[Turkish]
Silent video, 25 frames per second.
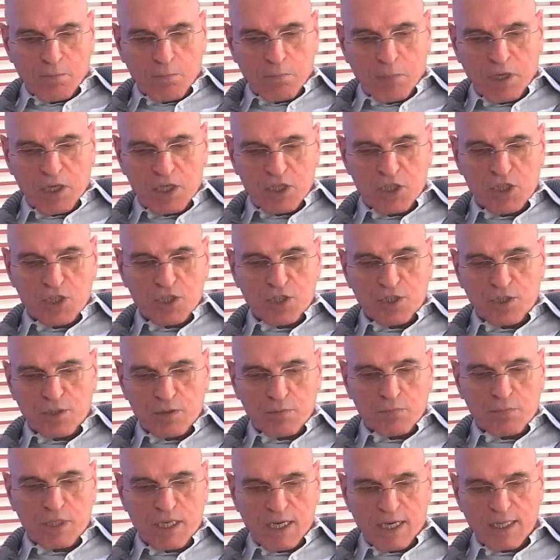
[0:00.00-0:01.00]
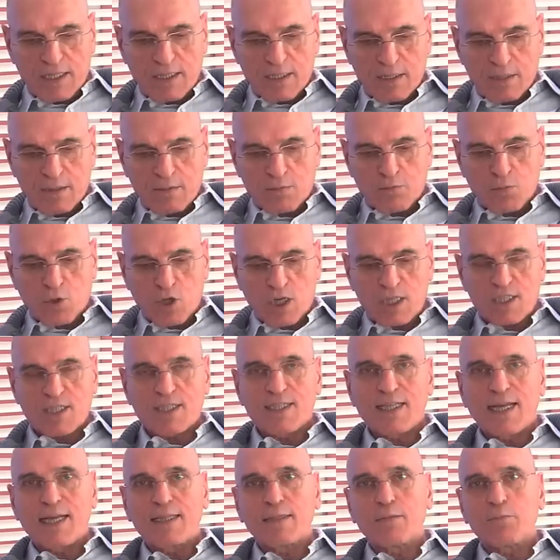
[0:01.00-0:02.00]
bakışının biraz bu
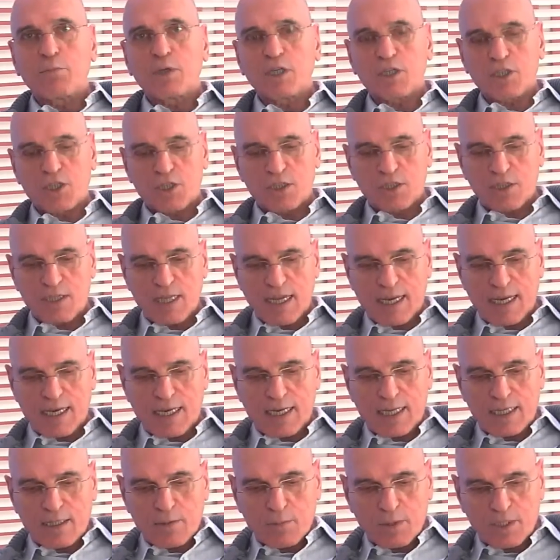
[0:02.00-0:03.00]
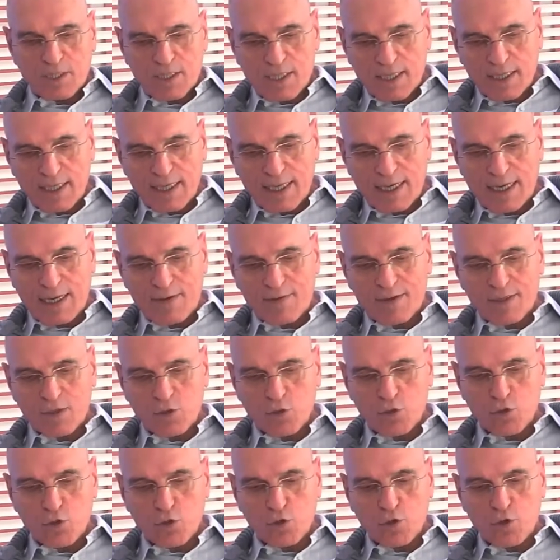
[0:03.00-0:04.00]
açıdan bakışını değerlendirmesine yarar var.
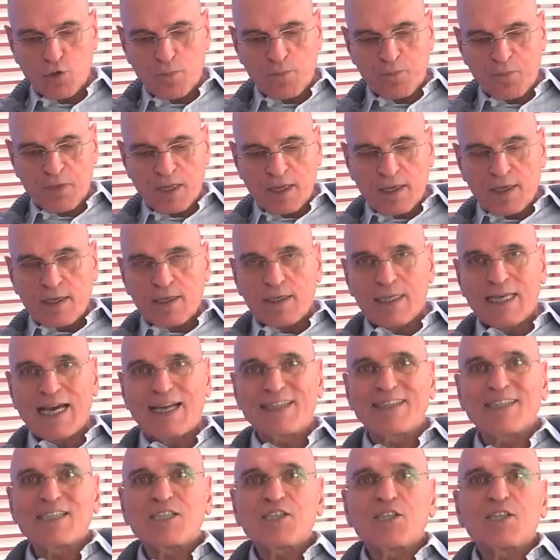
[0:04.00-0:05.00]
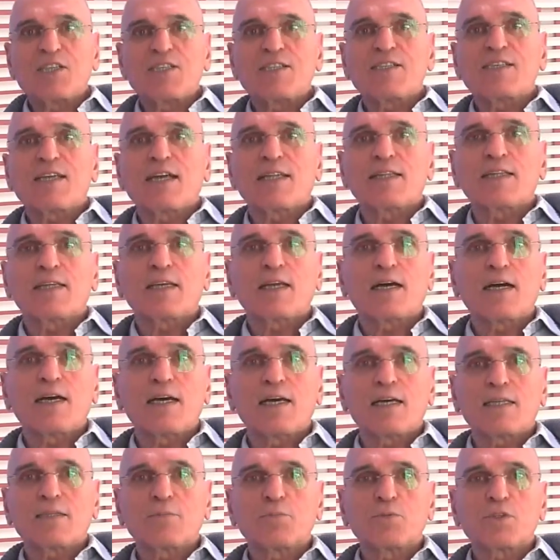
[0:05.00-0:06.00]
Çünkü yanlış insanları
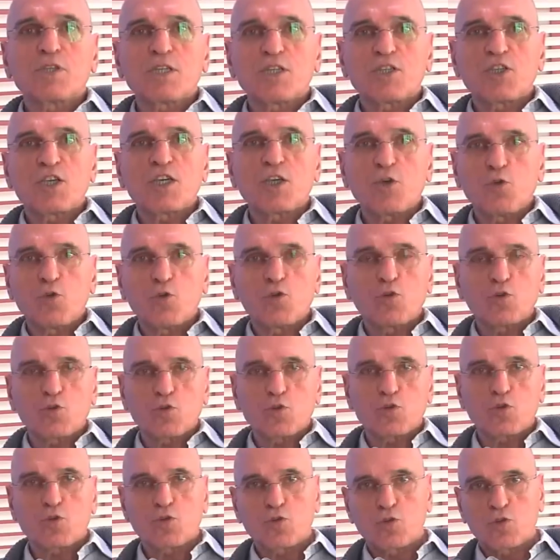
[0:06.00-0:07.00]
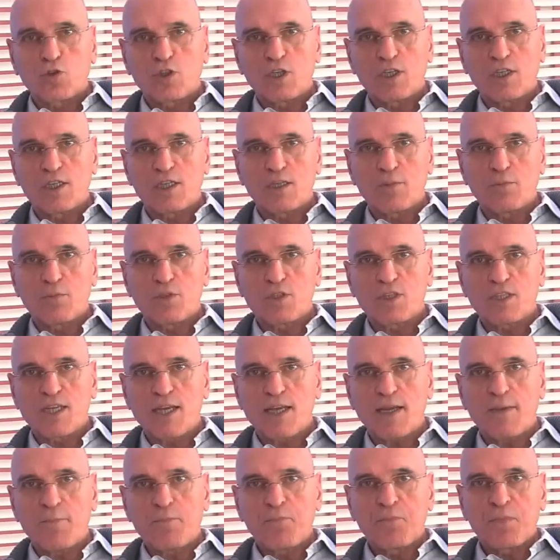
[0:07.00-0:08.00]
hayatımıza çekiyoruz
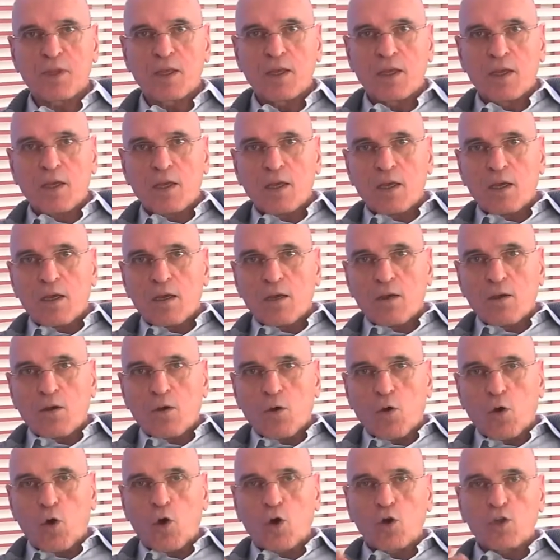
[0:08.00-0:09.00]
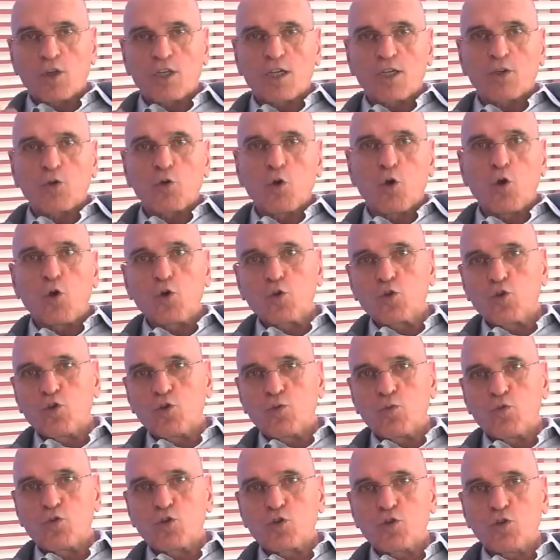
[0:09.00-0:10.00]
dediğimizde orada
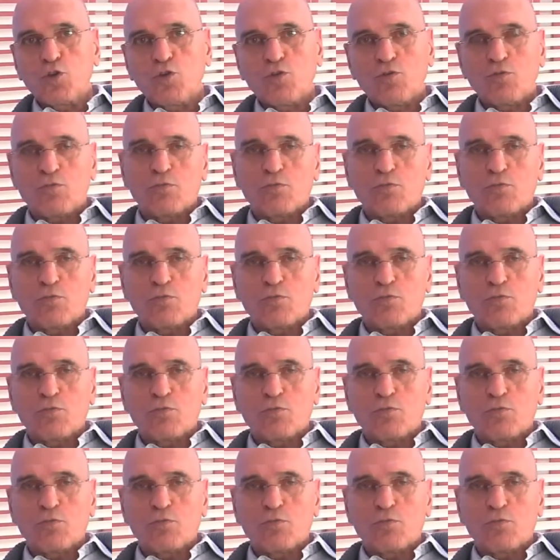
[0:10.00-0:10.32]
gördüğümüzün